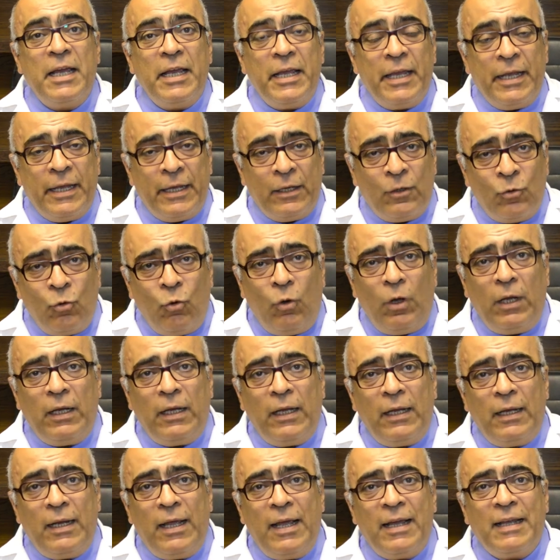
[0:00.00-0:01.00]
ايه نوع
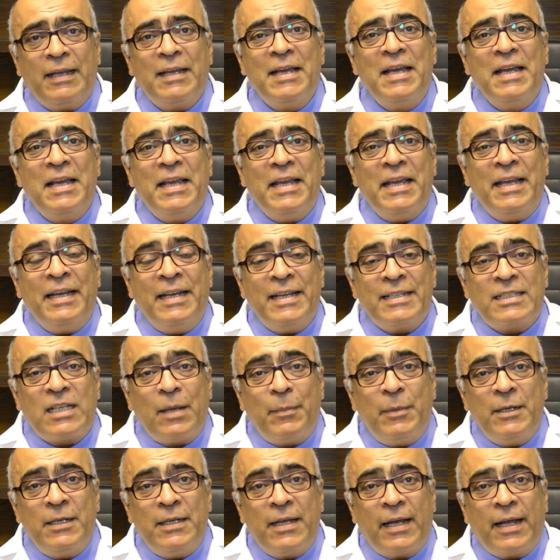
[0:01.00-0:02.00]
العلاج ايه
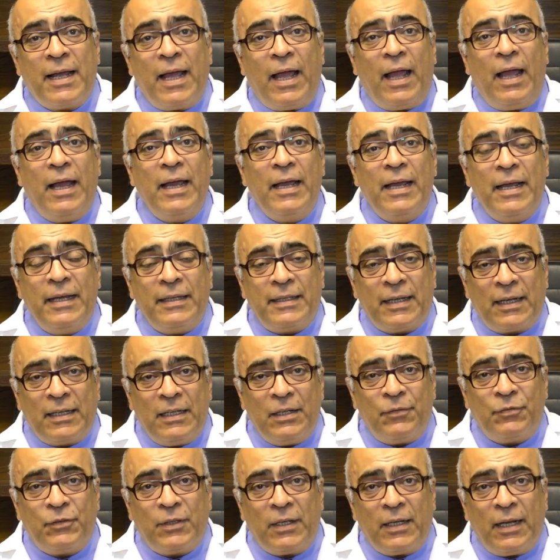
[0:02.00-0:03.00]
نسب النجاح ايه
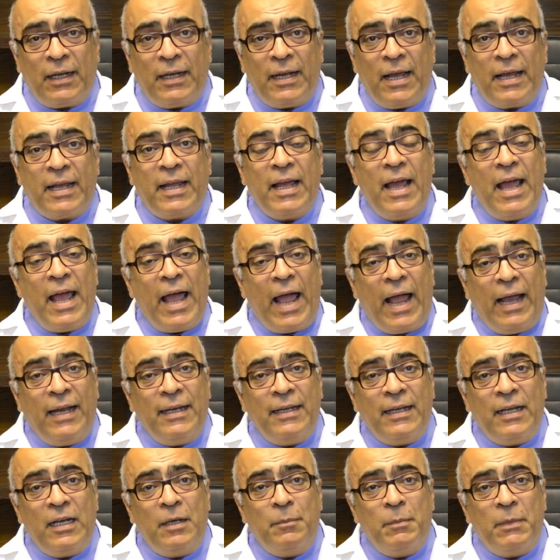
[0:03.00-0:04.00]
تكلفه العلاج
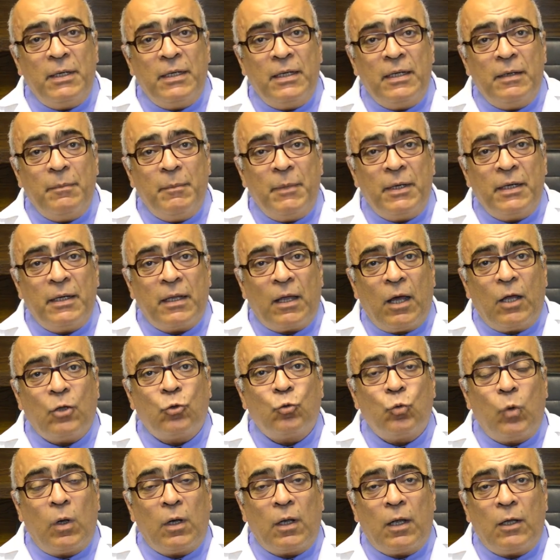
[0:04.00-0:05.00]
هنقل من من
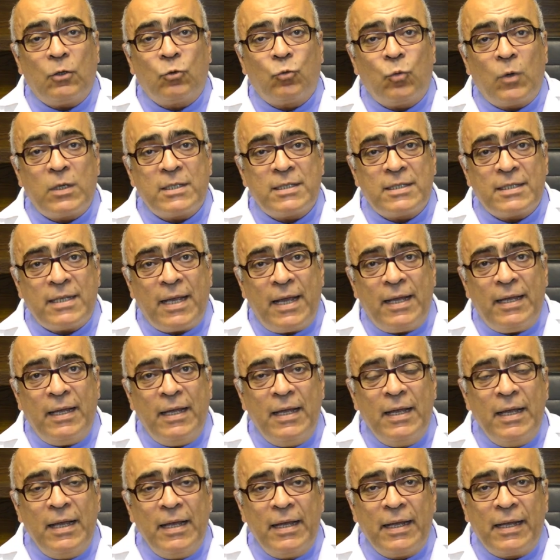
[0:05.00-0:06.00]
خطوه لخطوه ازاي
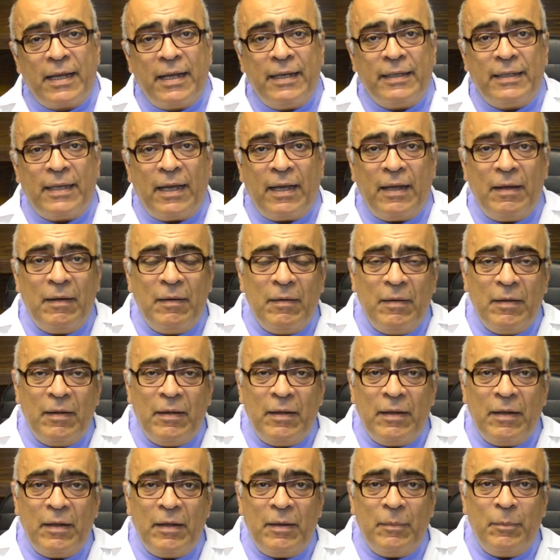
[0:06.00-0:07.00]
كده
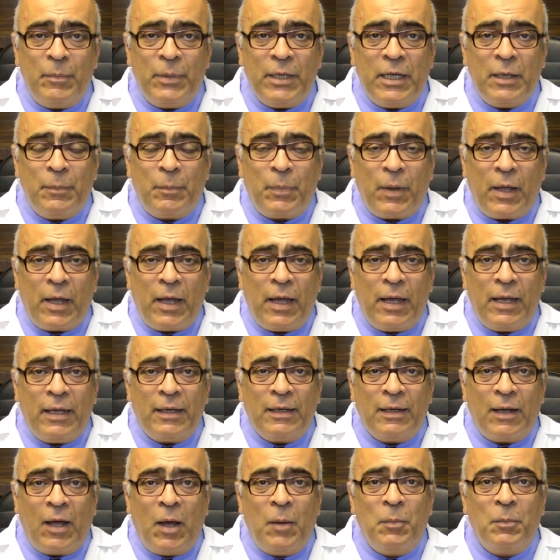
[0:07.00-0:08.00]
آه، بيبقى
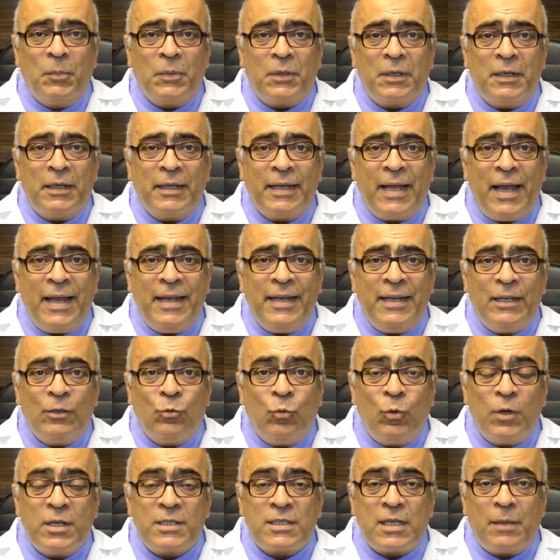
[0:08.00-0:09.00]
الامر جيد
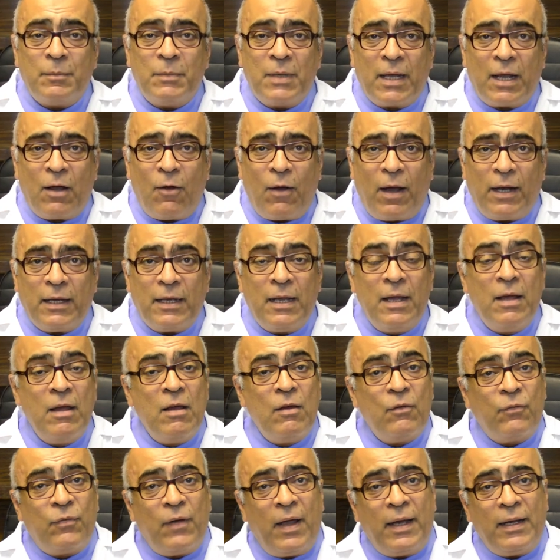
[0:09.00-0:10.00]
ونسب نجاحه عاليه
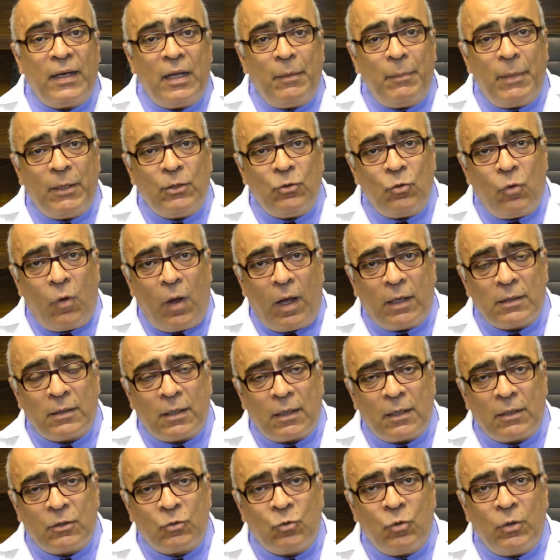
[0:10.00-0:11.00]
فانا بدعو
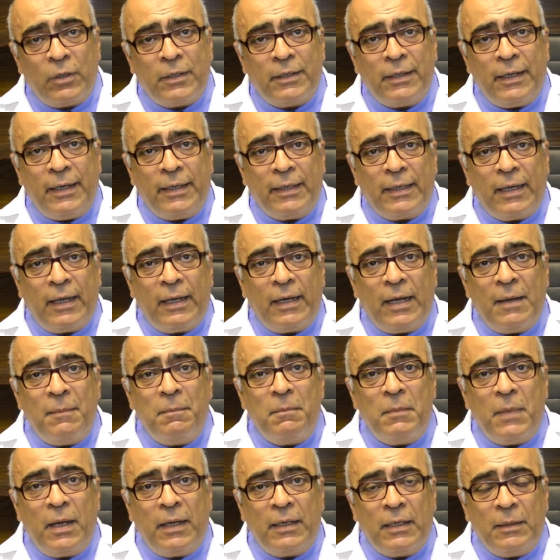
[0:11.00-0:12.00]
حضراتكم ان احنا
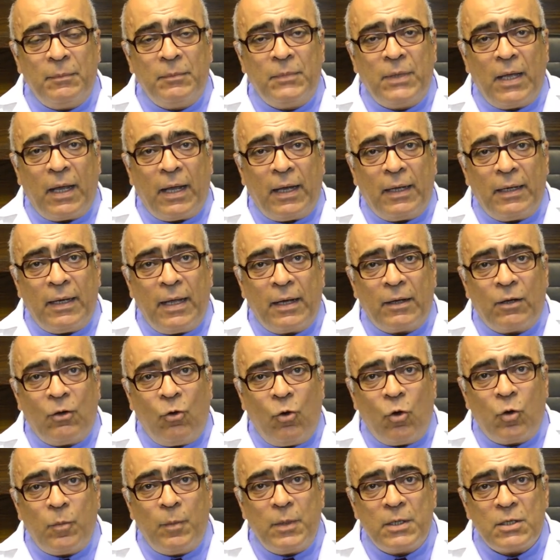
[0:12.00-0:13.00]
لما نبدا علاج
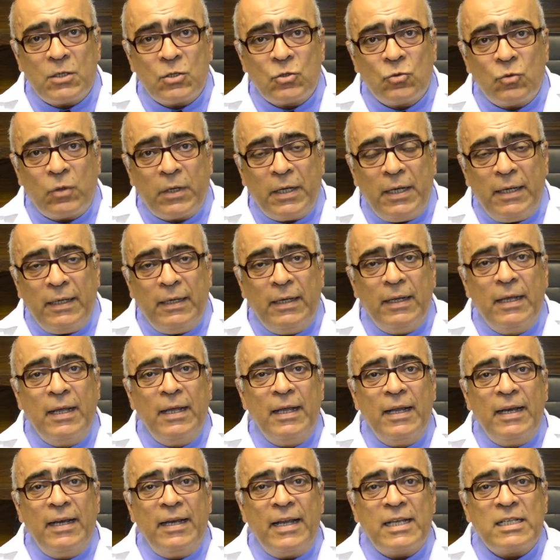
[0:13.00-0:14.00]
العقم للزوجين
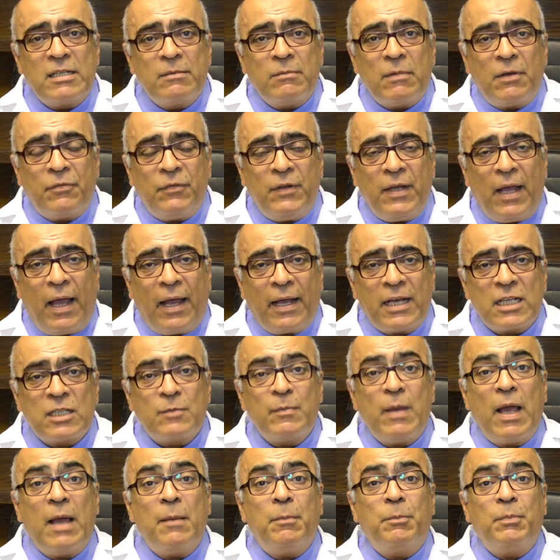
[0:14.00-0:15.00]
لازم يبقى في حاجه
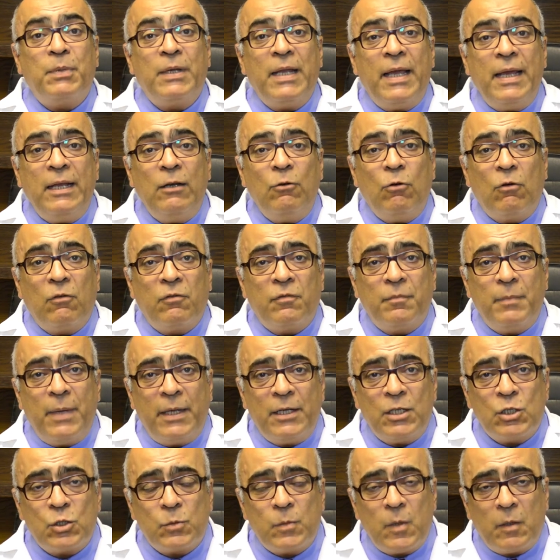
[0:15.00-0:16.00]
اسمها بلان اوف
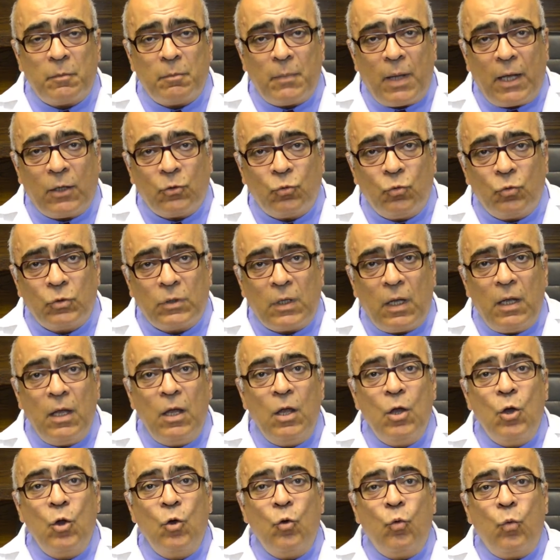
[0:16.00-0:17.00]
مانجمنت محطوطه
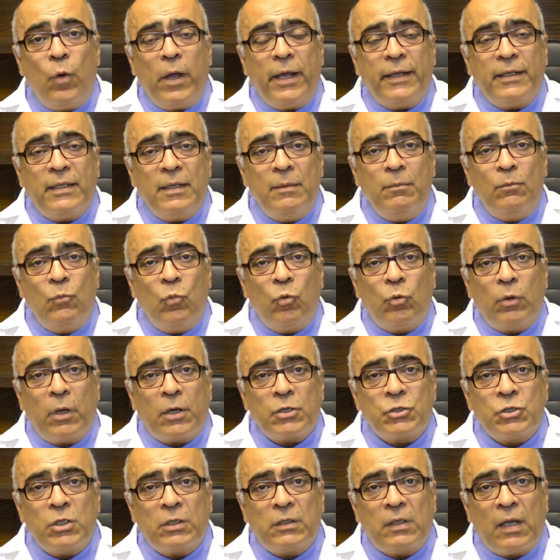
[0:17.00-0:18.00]
ويتم
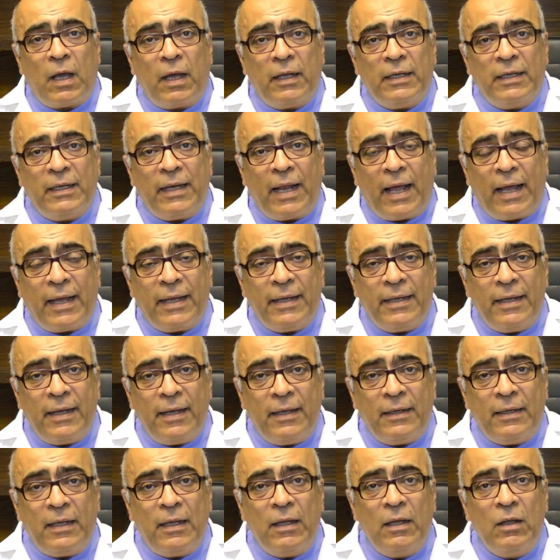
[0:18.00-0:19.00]
مناقشتها
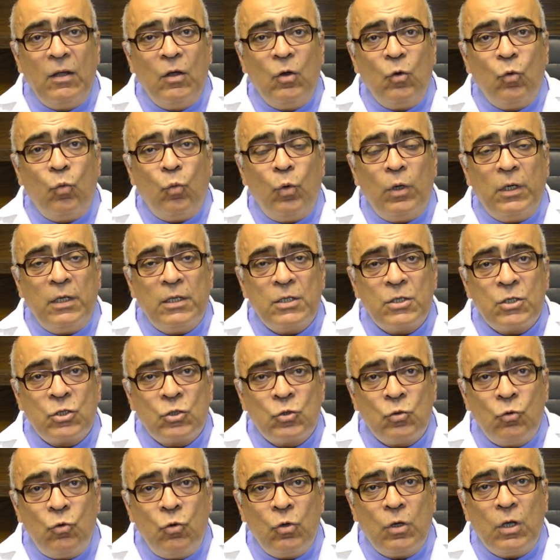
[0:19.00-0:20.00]
للعيانه
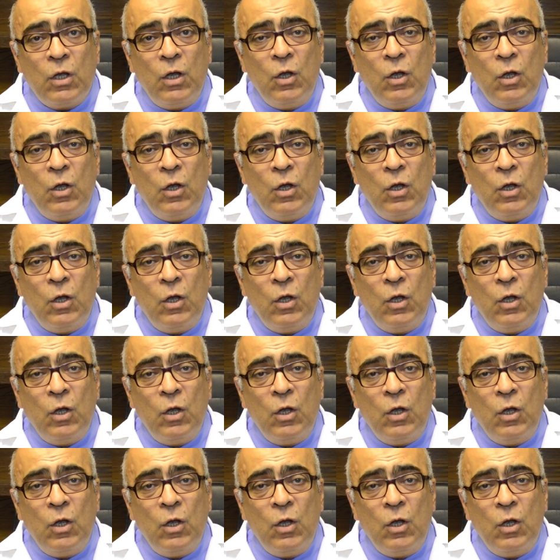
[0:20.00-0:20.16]
وللزوج